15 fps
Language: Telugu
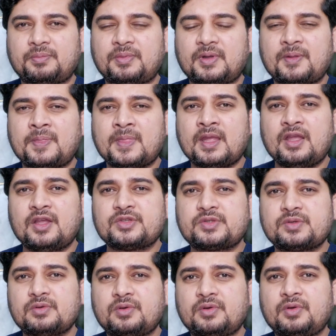తప్ప
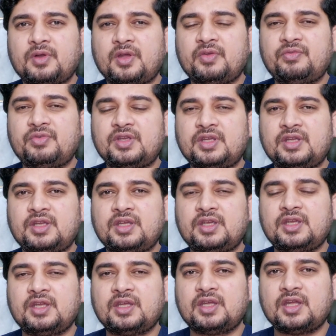సో ఇవి
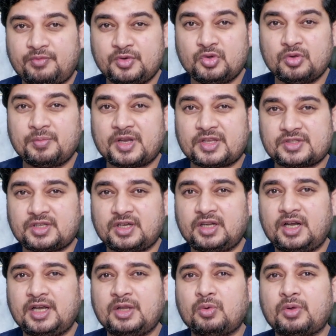న్యూమరస్గా
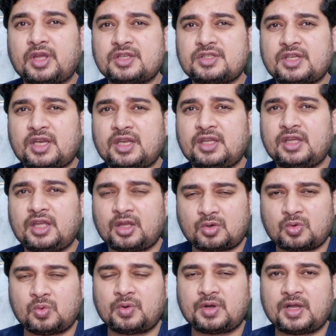అంటే ఒకేసారి
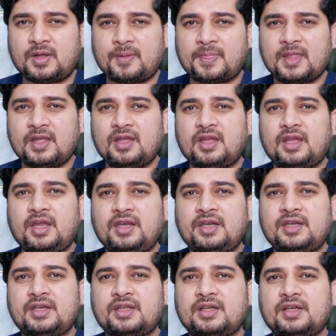ఎక్కువగా
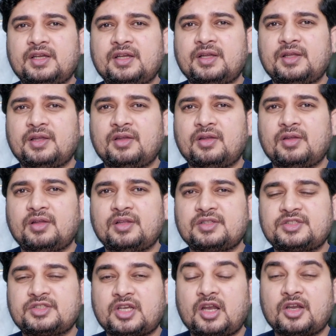అండ్
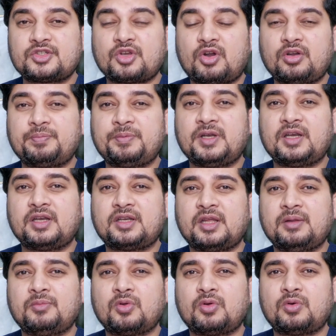చాలా షార్ట్ పీరియడ్
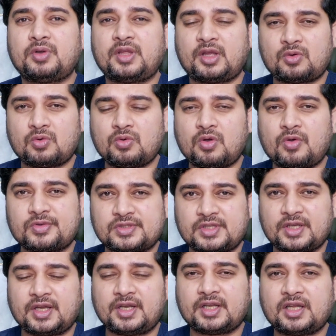టైంలో కూడా ఎక్కువగా
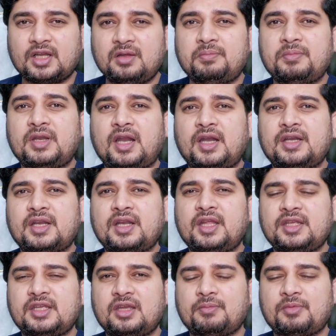వస్తే కనుక మన
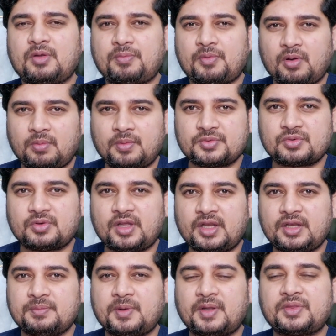అండర్లైన్ ఏమైనా ప్రాబ్లమ్స్
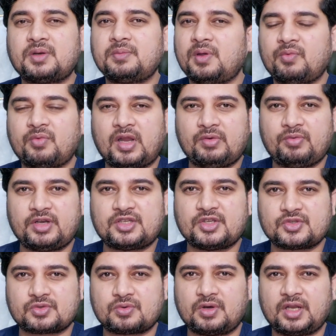ఉన్నాయని మాత్రం అవాల్యుయేట్
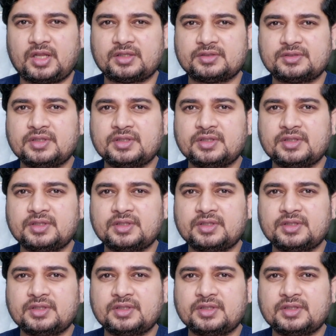చేసుకోవాలి